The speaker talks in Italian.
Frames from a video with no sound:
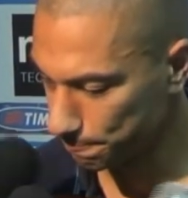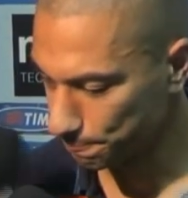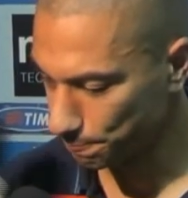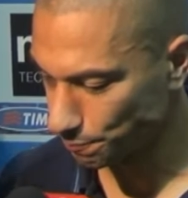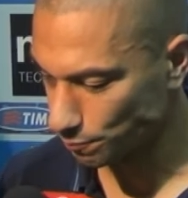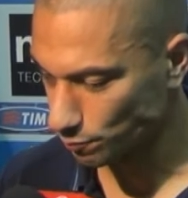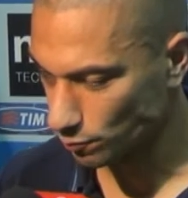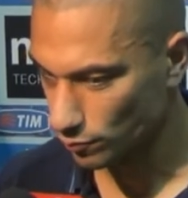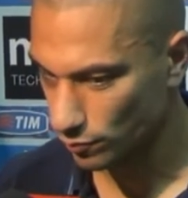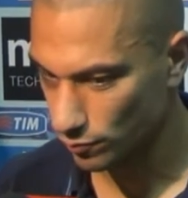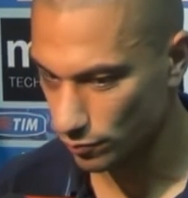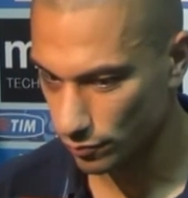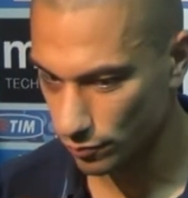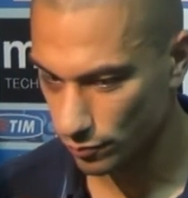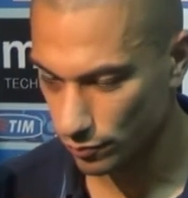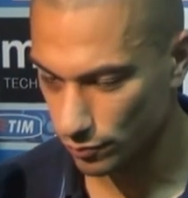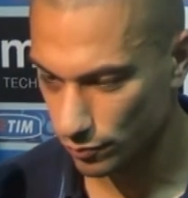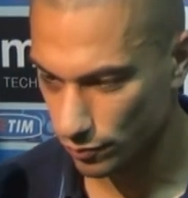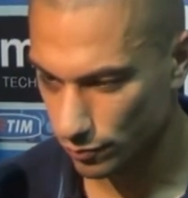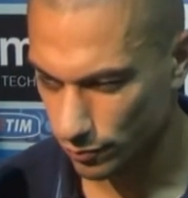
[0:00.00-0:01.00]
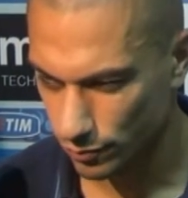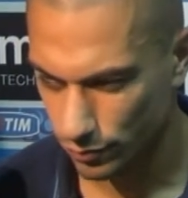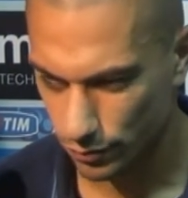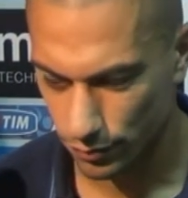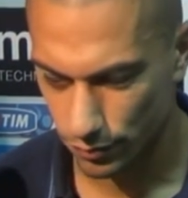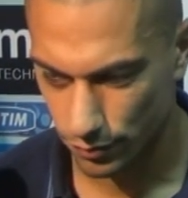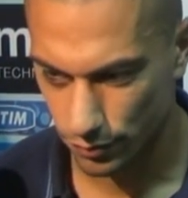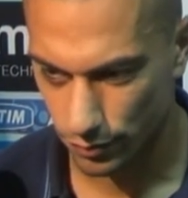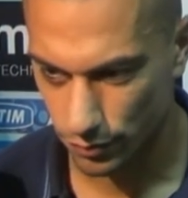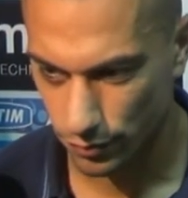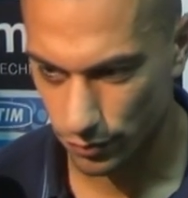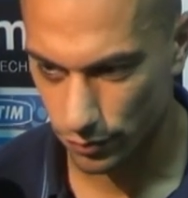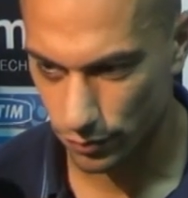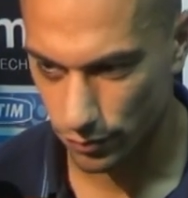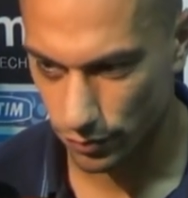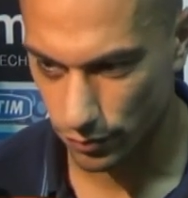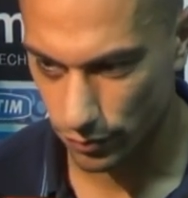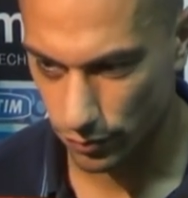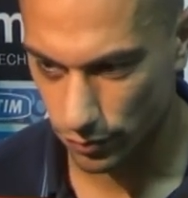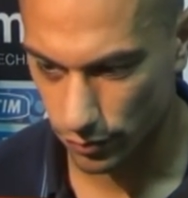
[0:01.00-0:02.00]
Consigliata eh, l'esperienza a
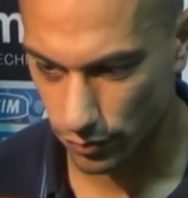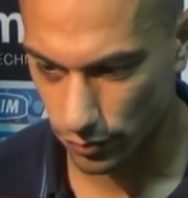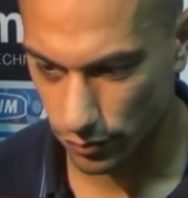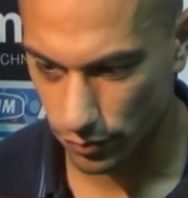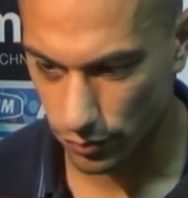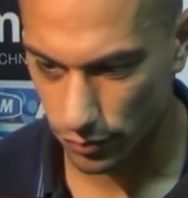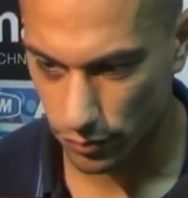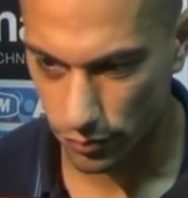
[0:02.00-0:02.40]
Torino,